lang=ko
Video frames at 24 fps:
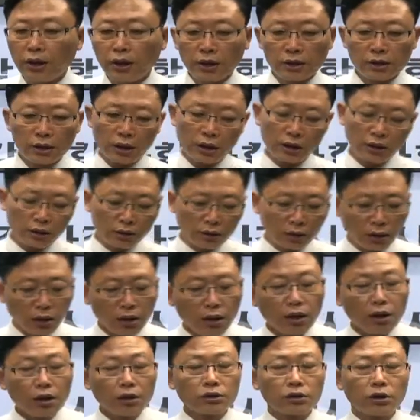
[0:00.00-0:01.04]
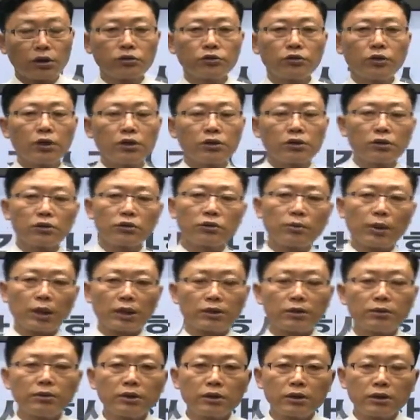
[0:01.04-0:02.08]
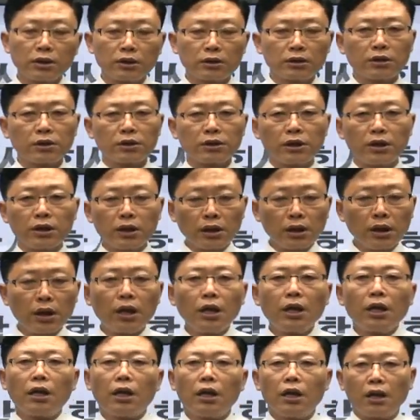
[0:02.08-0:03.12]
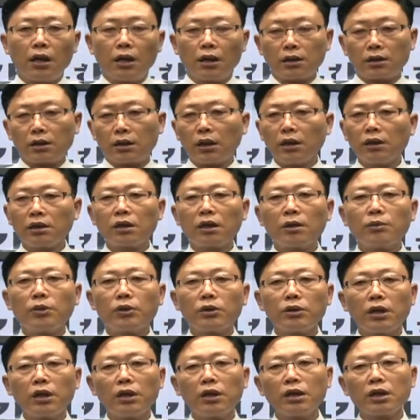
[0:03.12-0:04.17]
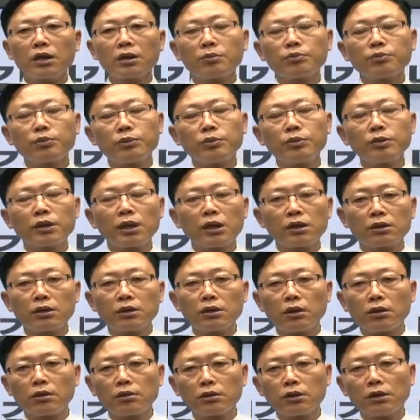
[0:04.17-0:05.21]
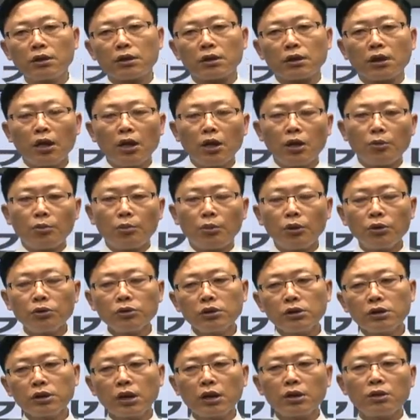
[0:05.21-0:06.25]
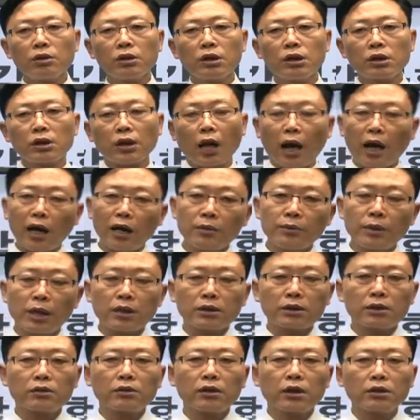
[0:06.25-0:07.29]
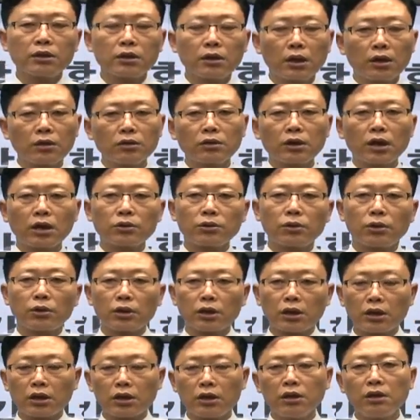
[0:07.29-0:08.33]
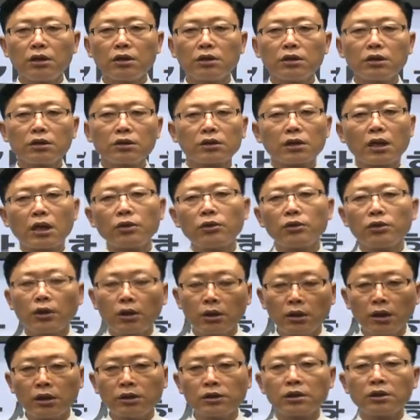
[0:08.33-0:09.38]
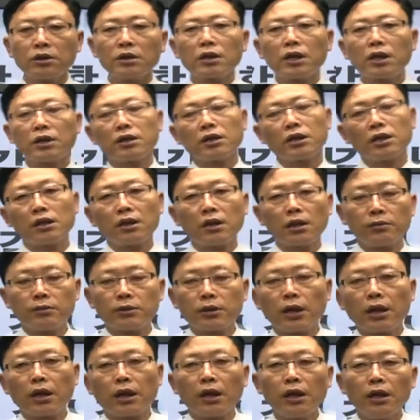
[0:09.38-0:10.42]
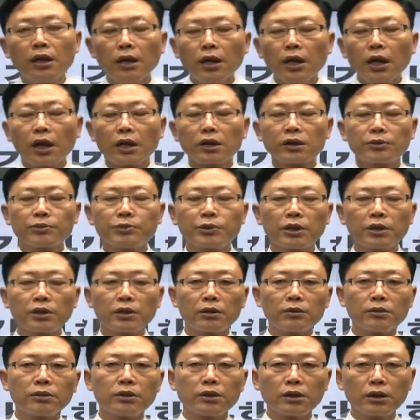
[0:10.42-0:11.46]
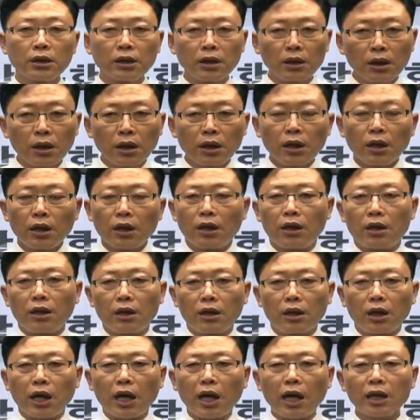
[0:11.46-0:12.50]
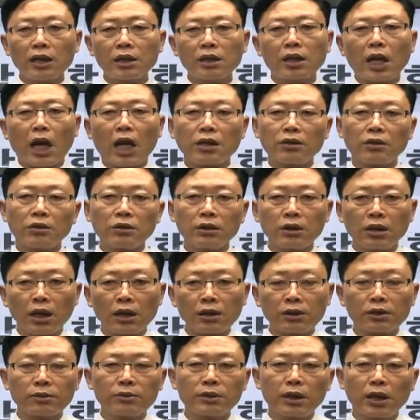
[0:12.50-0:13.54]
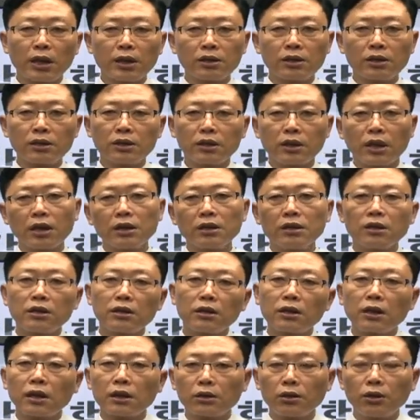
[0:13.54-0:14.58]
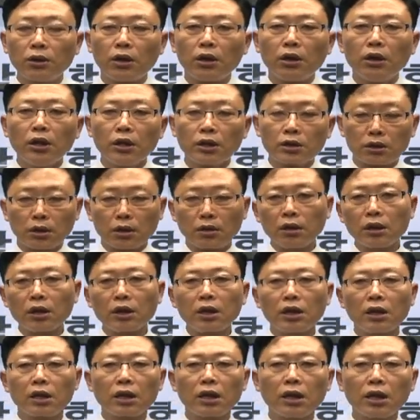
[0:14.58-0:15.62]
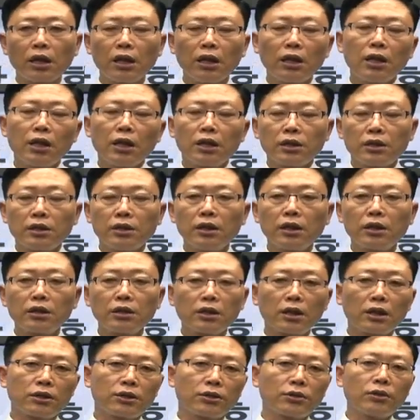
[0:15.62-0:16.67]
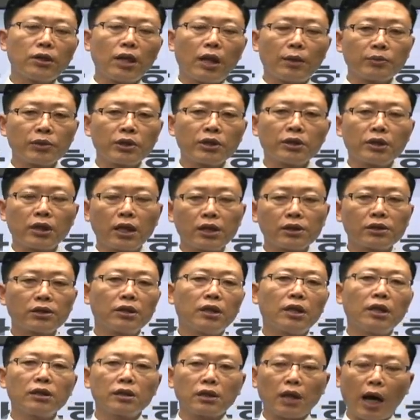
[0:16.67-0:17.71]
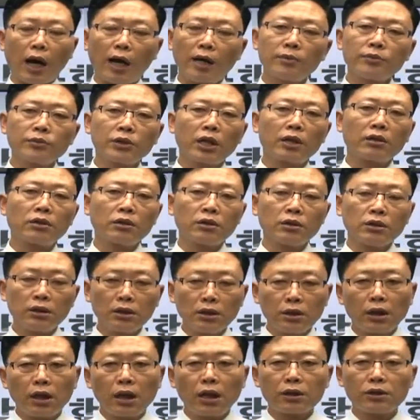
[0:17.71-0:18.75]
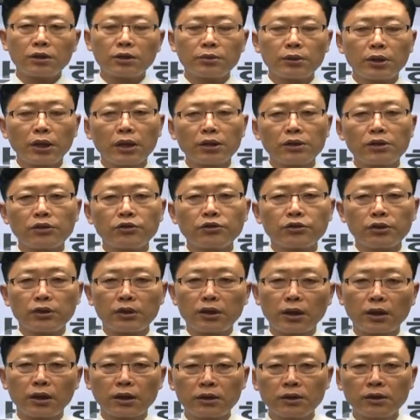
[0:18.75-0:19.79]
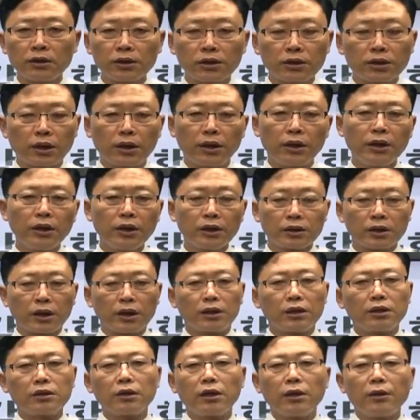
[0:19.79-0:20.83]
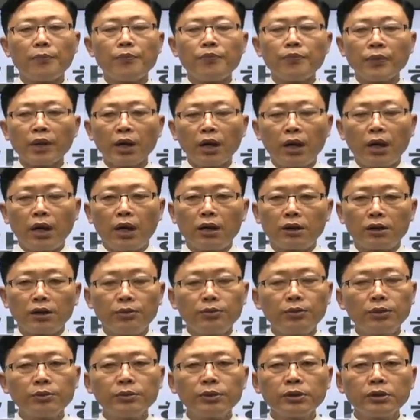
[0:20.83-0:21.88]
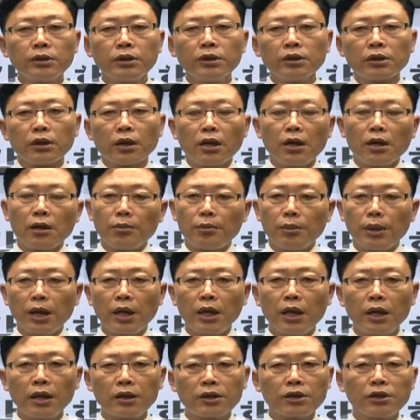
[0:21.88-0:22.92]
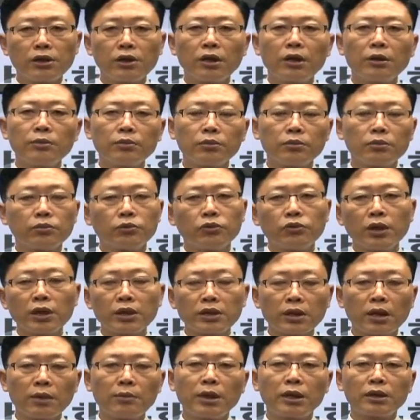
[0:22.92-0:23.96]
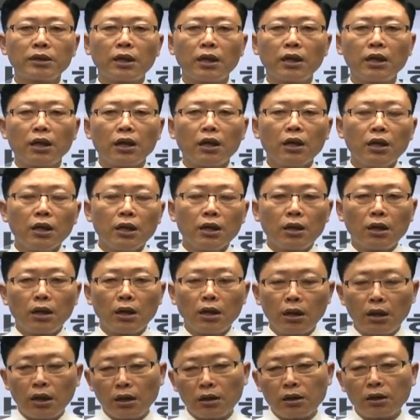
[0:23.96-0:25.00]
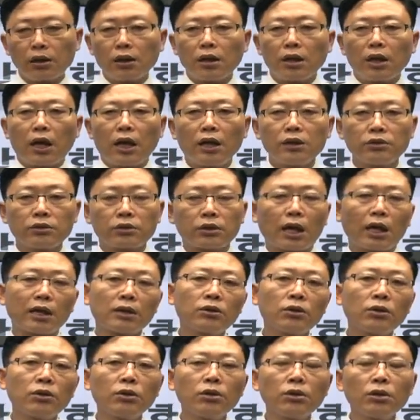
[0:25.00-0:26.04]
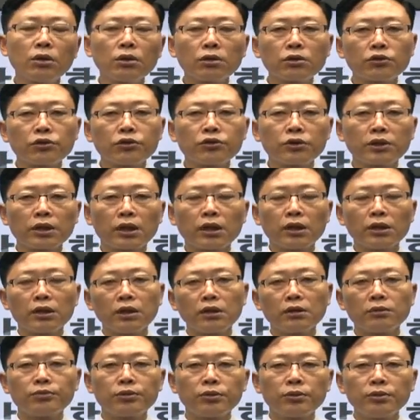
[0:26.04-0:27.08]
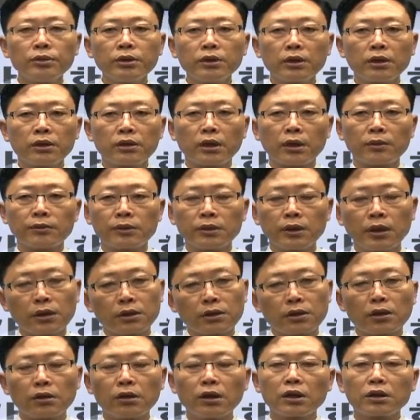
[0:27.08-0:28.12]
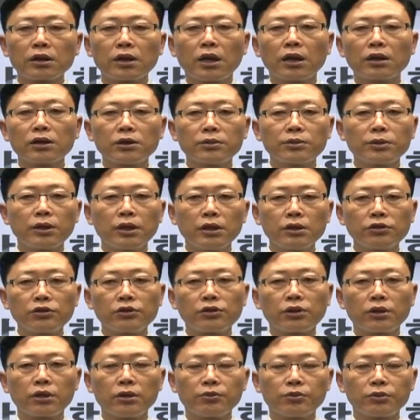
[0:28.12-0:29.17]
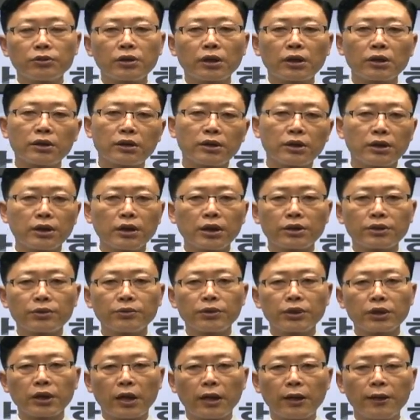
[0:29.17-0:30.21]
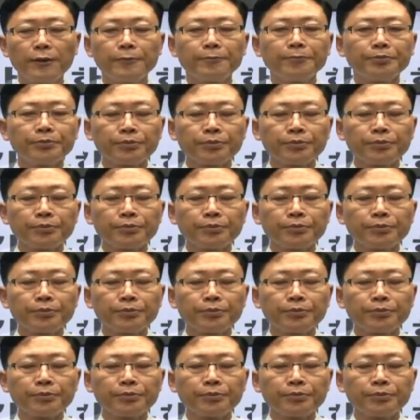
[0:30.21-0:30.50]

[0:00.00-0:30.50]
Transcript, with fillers: 자, 그래서 서두에서도 말씀을 드렸듯이 아, 데이터 모델링 부분 같은 경우는 모든 내용이 다음 학습 과정하고 계속 이어지는 상호 연관성을 가지기 때문에 학습자 여러분들이 아, 한 단원을 학습을 하시는 한이 있더라도 정확하게 이해를 하시고 암기를 하셔야 다음 단원을 학습을 하실 수 있다는 뜻이에요. 자, 그래서 아, 이 부분은 매 시험 회차마다 어, 아주 단골로 출제가 되는 부분이기 때문에 정확히 학습을 해주시길 부탁을 드리겠습니다.